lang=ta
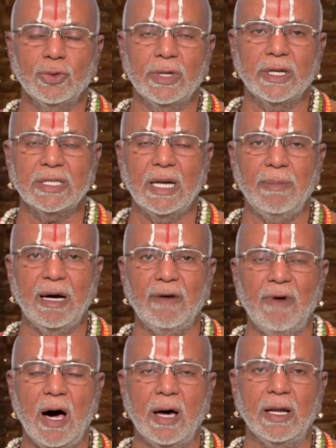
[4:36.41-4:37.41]
சுதர்சன
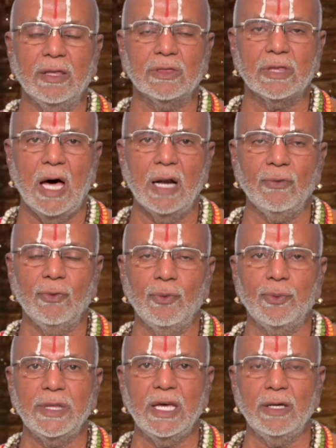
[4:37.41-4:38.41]
பகவானைத்தான்
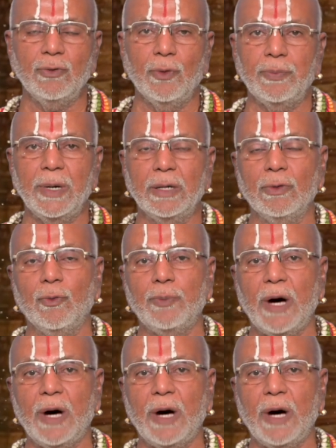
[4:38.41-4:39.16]
உபதே உப